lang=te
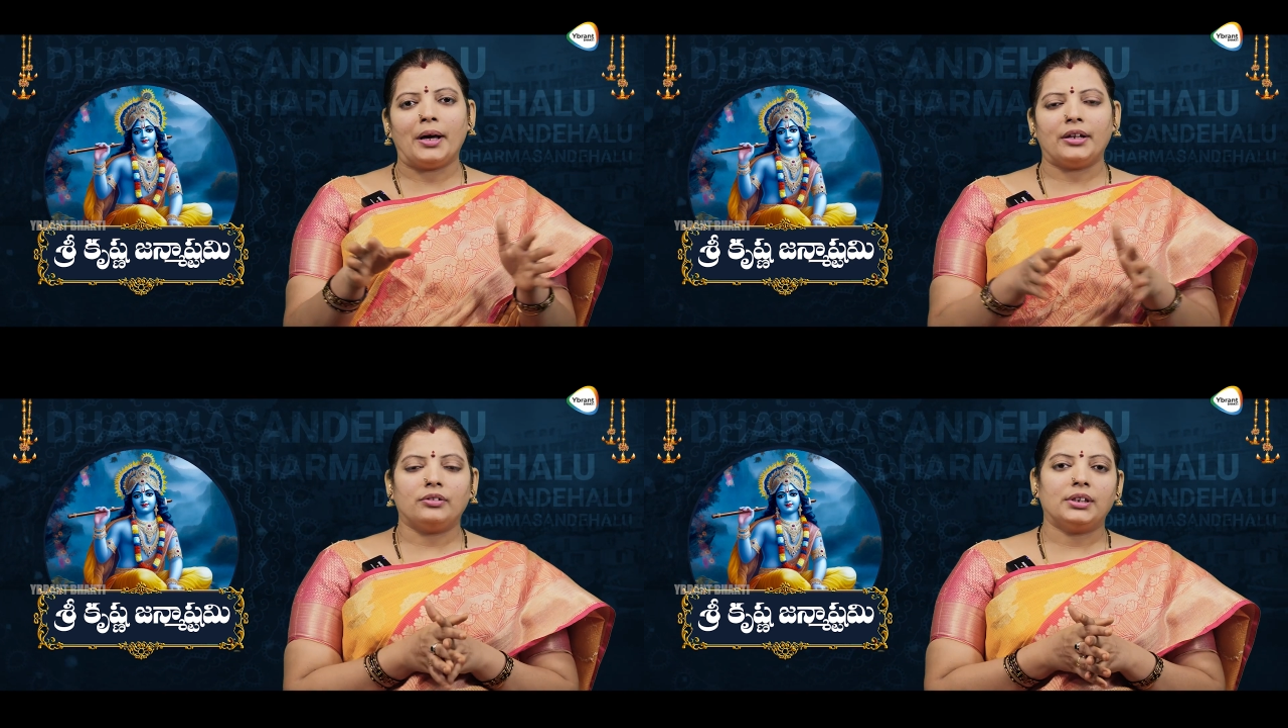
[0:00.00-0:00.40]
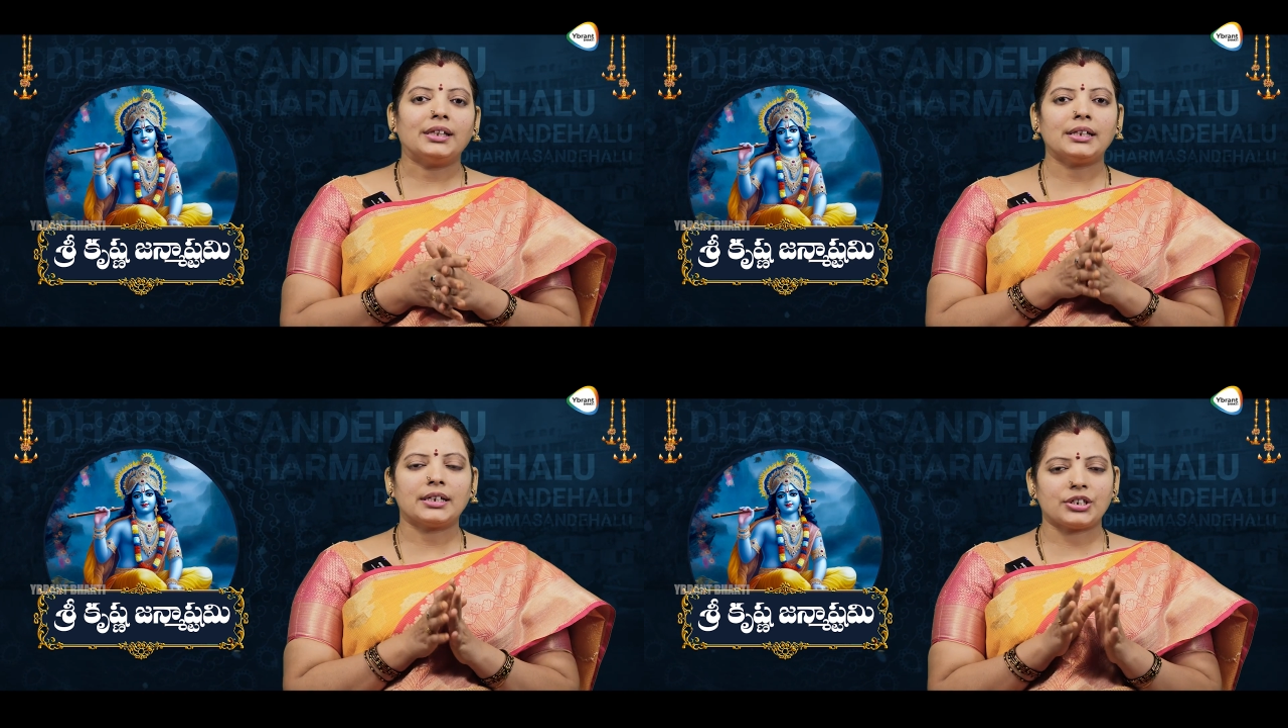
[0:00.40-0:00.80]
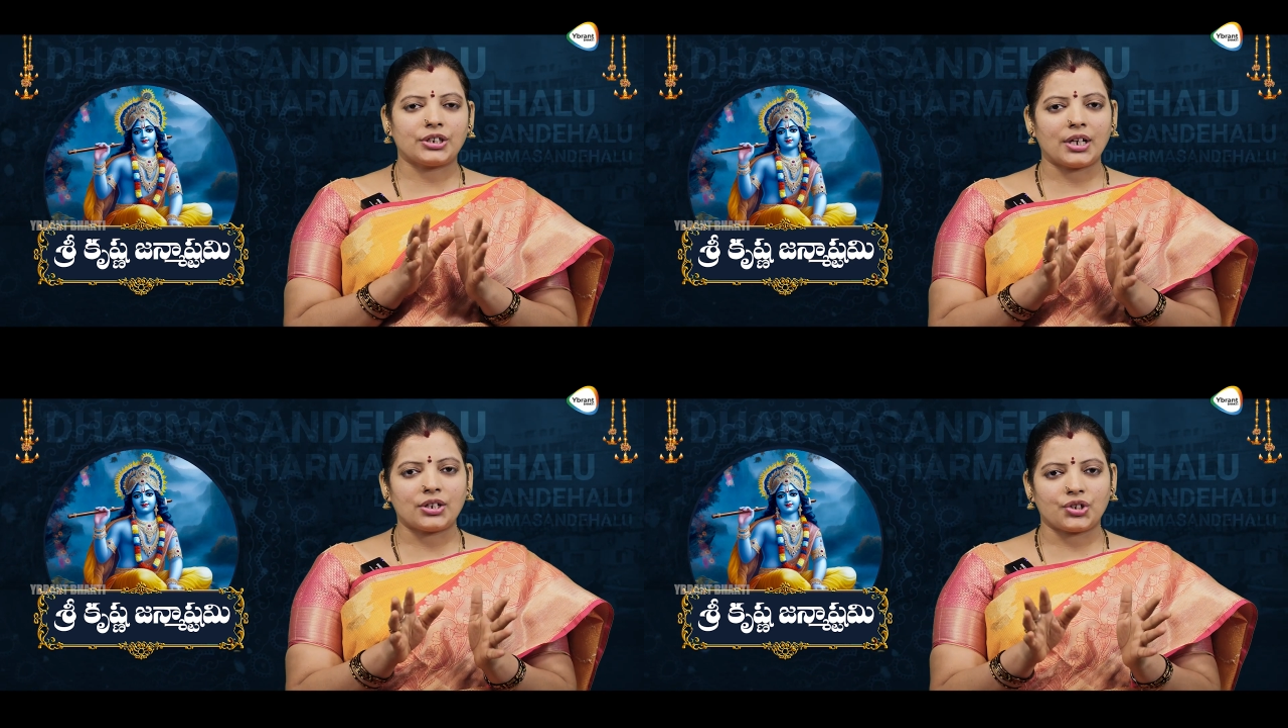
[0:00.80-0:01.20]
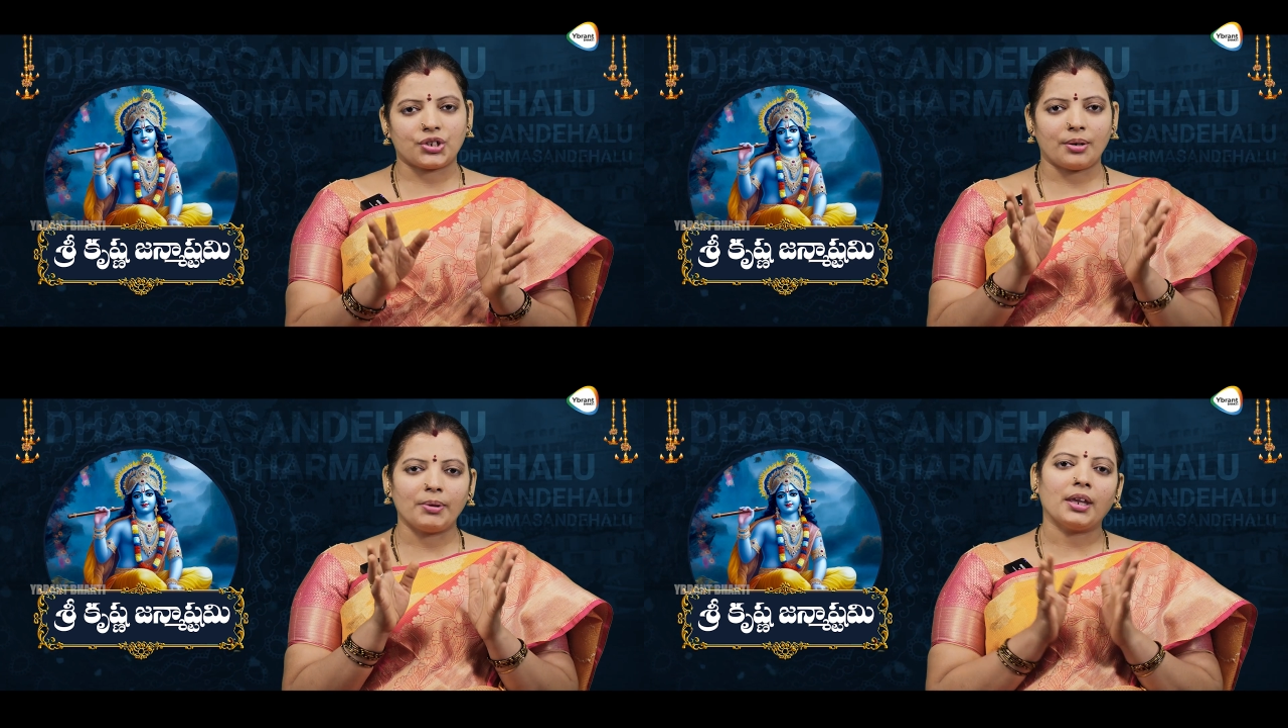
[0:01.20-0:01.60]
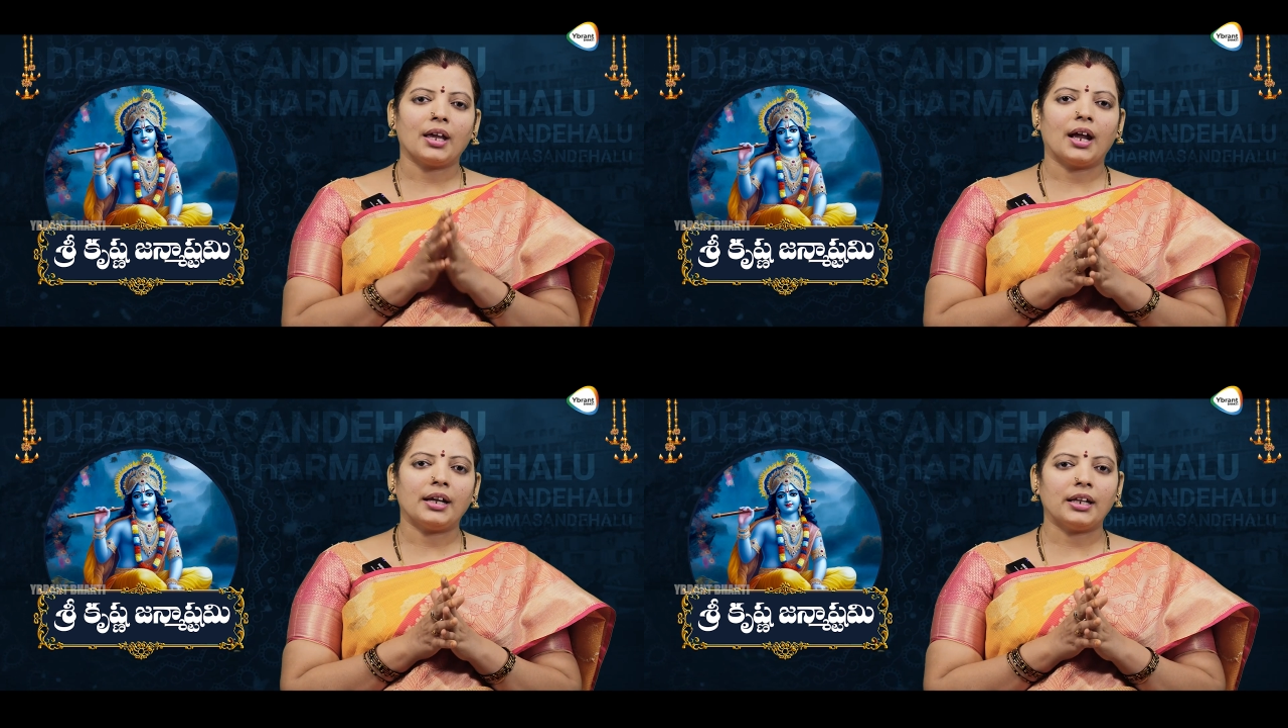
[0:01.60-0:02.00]
బాగానే ఉంది అసలు కృష్ణాష్టమి
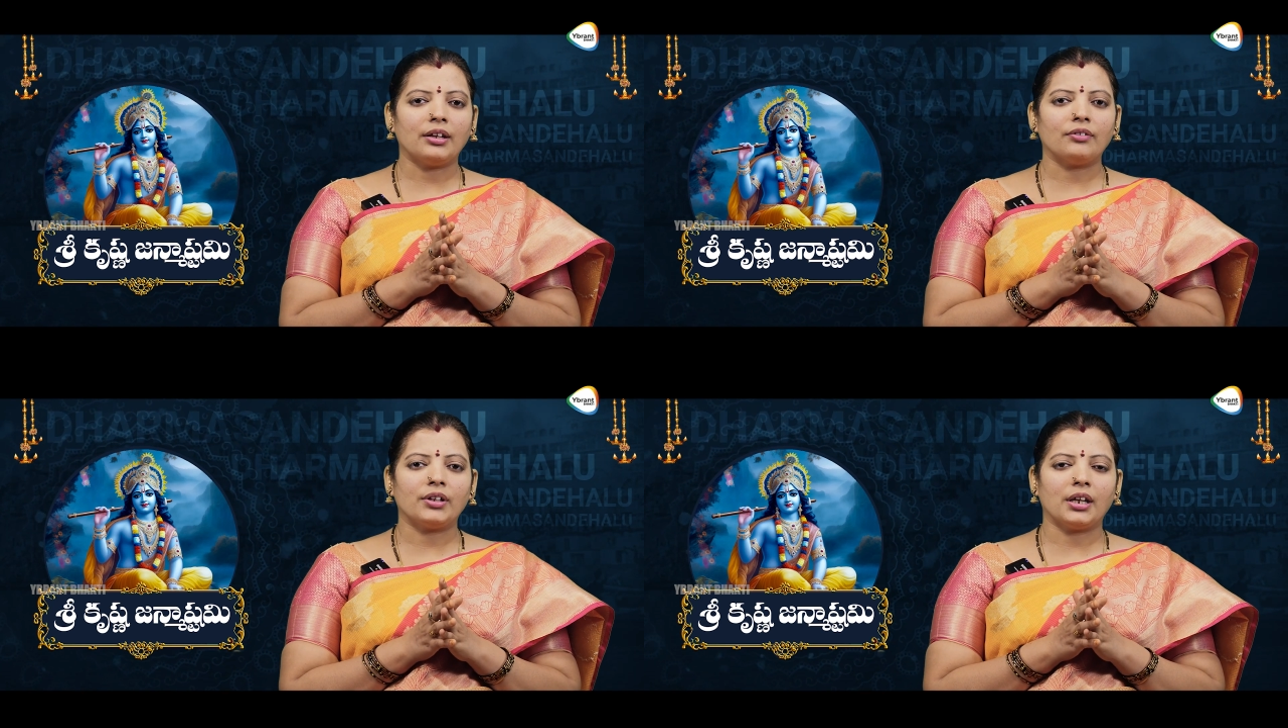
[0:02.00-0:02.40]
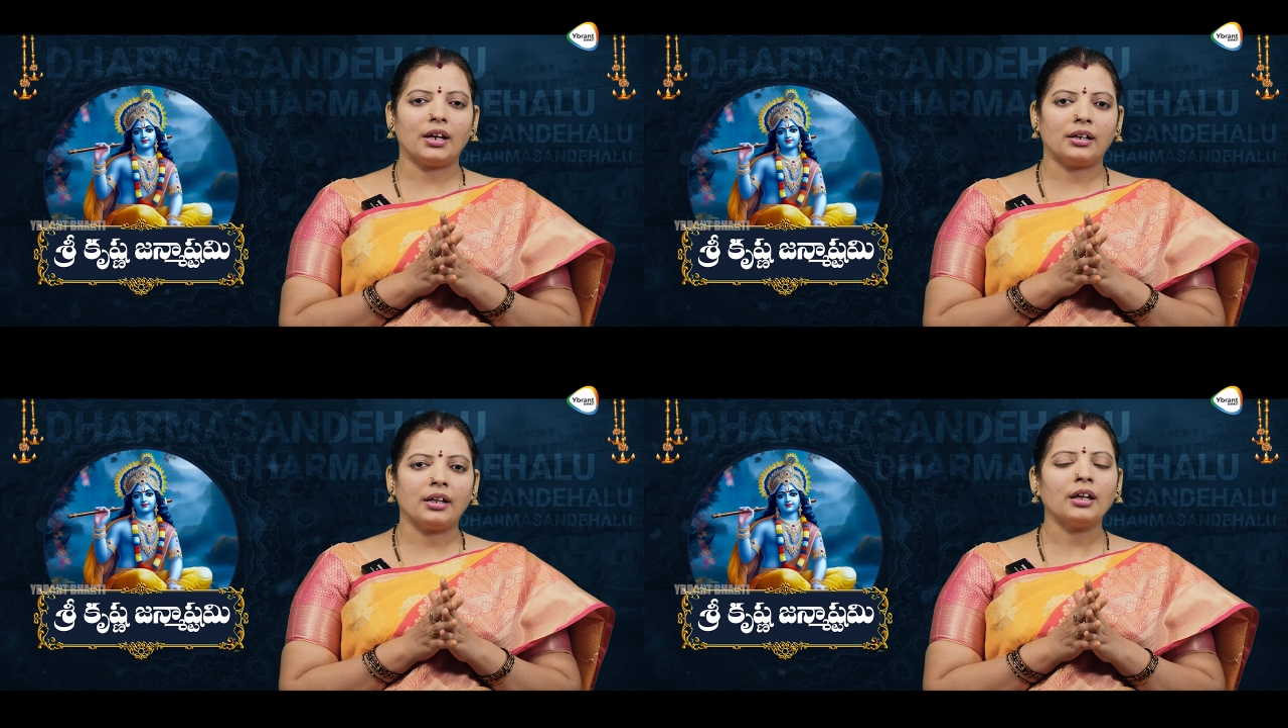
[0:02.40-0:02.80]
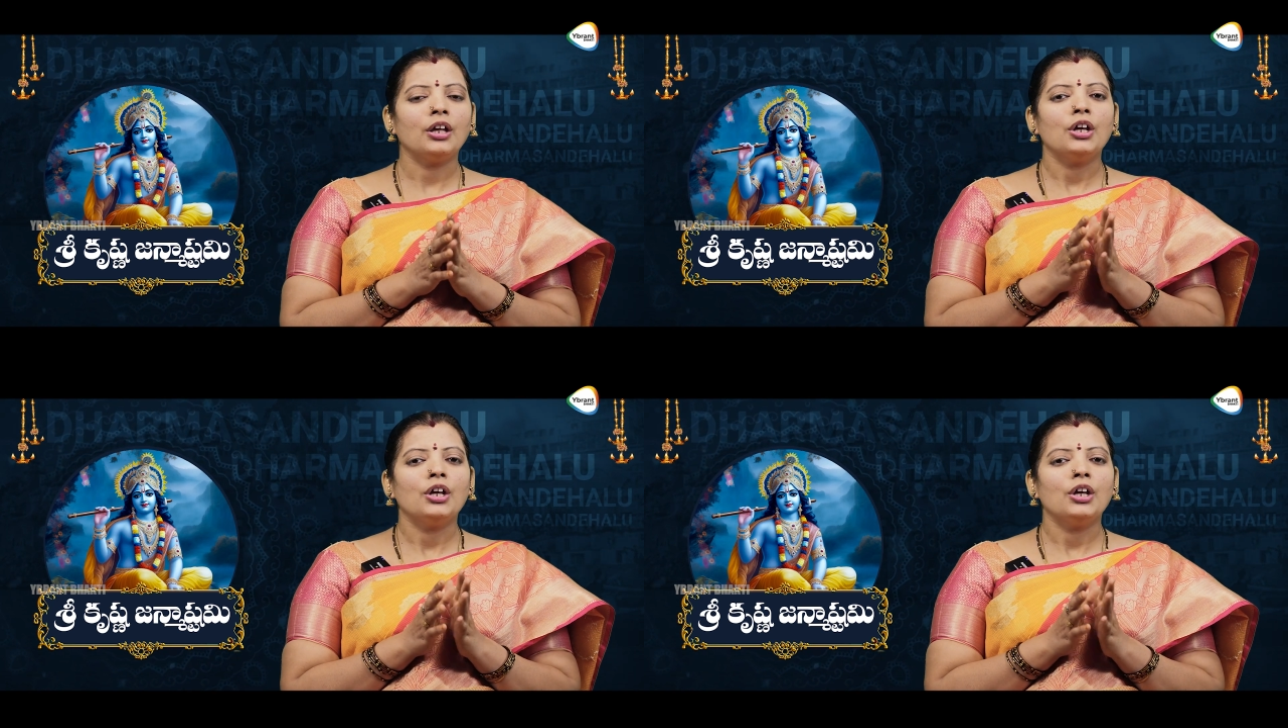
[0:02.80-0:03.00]
అంటే ఏమిటి అంటే